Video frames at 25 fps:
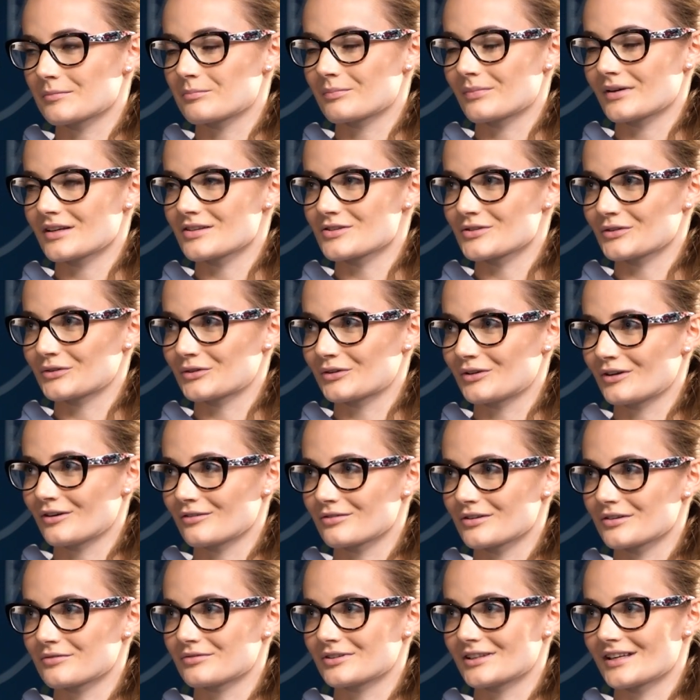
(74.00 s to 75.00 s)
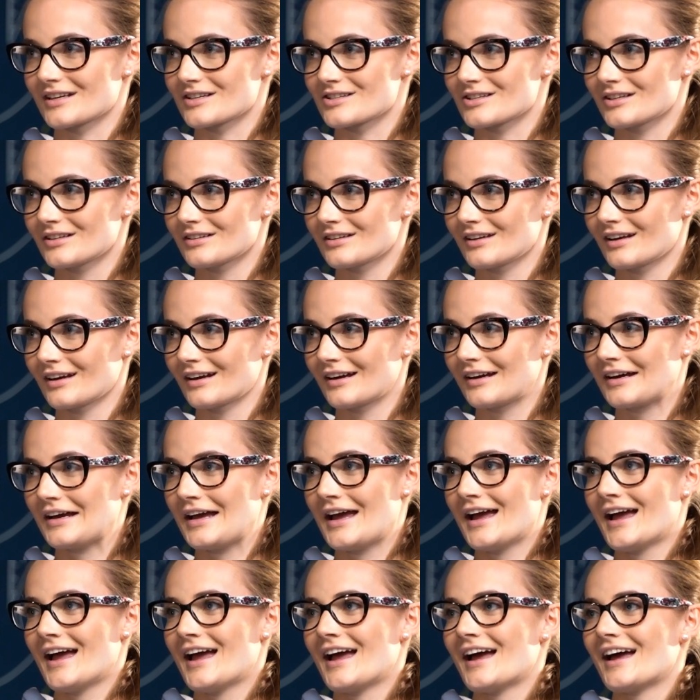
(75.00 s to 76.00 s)
pięciodniowe wydarzenie,
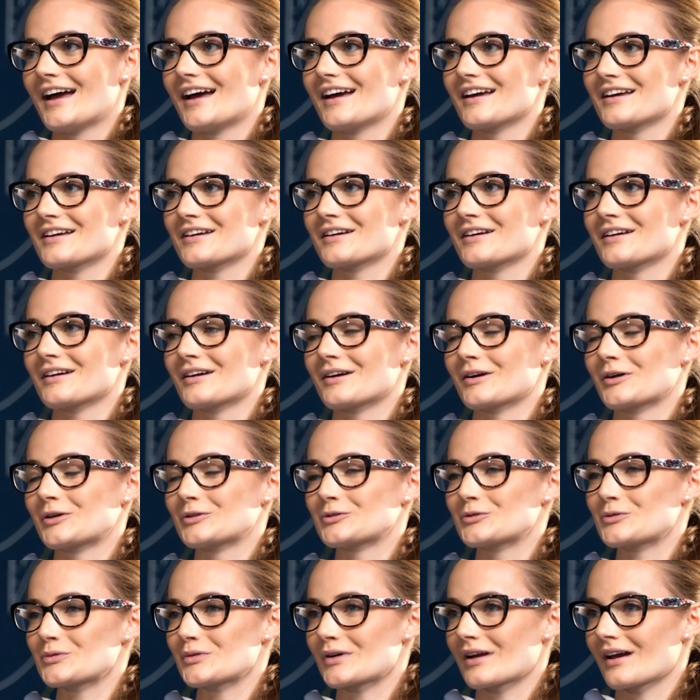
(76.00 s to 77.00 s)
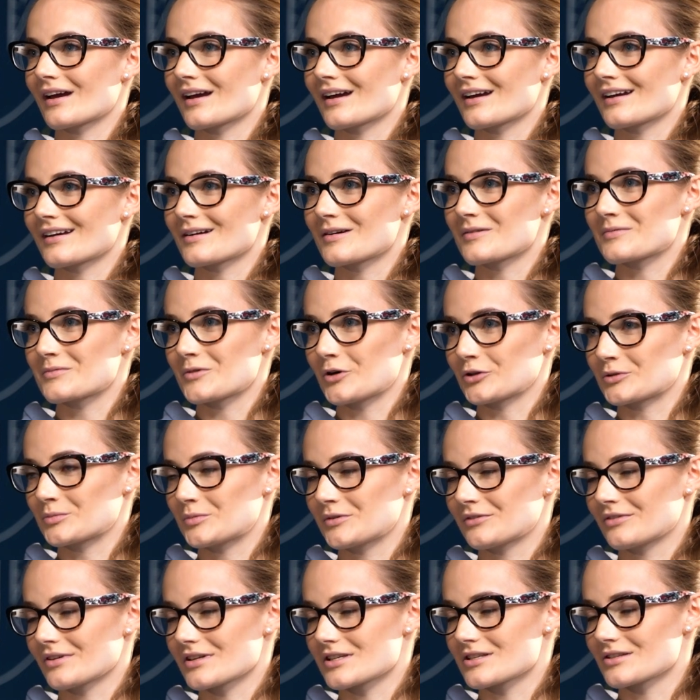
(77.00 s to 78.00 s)
które
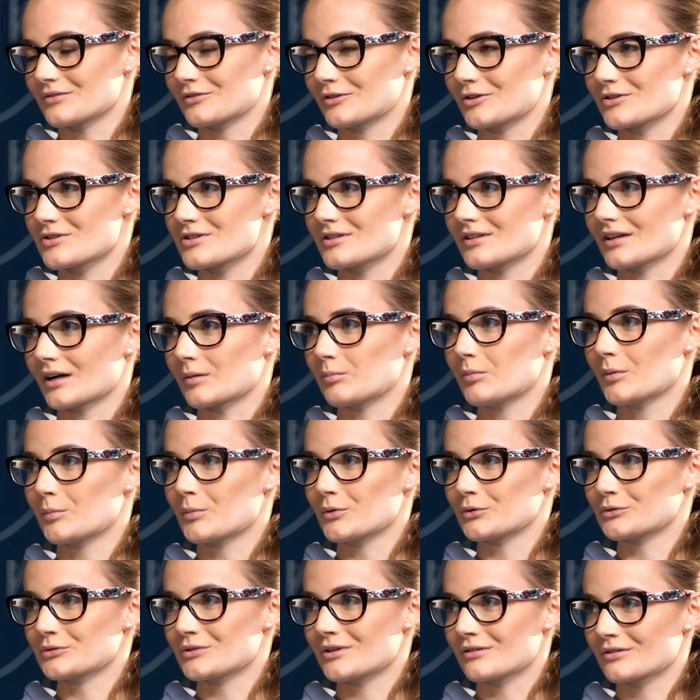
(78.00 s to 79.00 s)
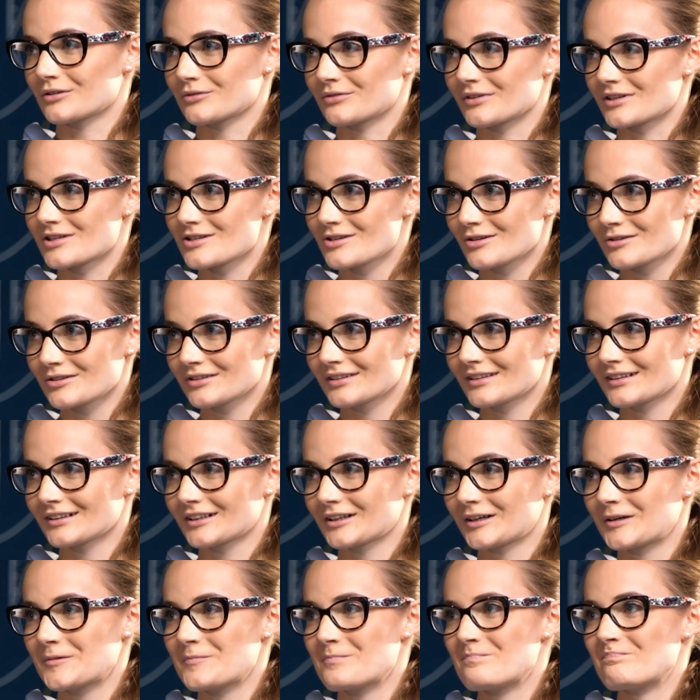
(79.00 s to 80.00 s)
odbywa się w godzinach
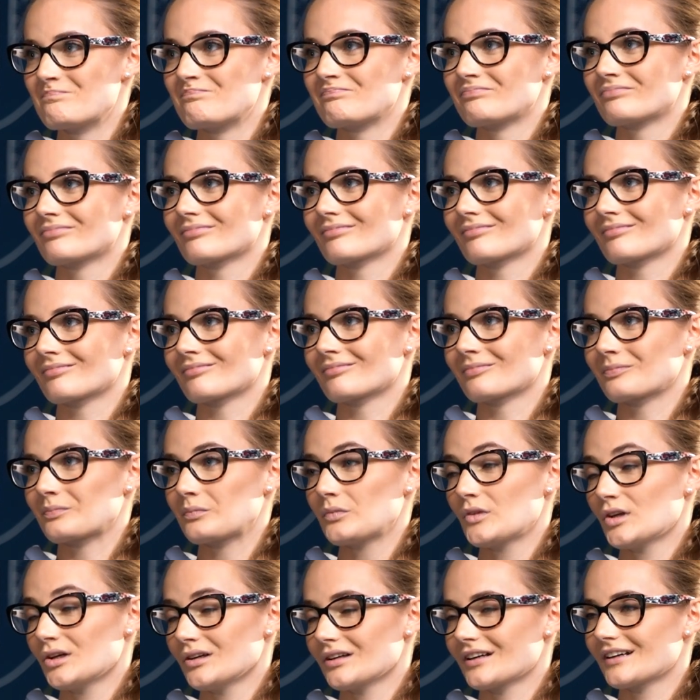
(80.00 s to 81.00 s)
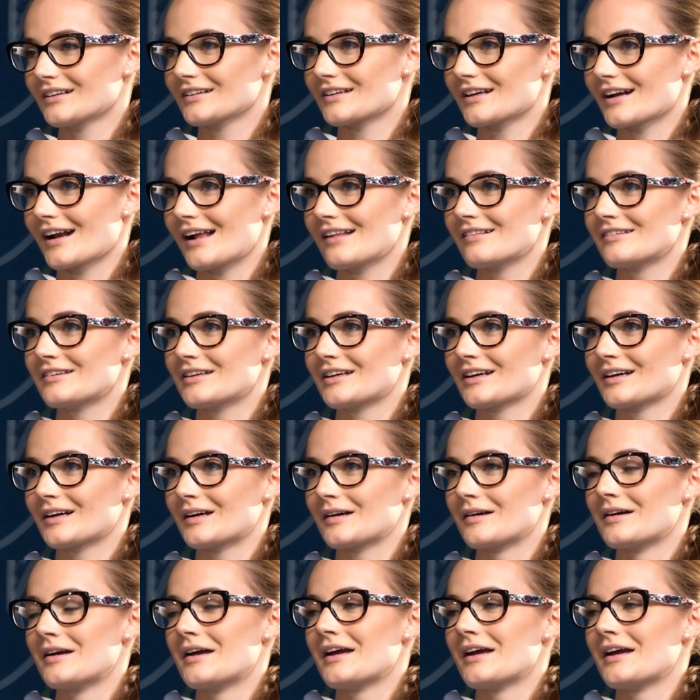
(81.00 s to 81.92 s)
popołudniowo-wieczornych. Mm, no i generalnie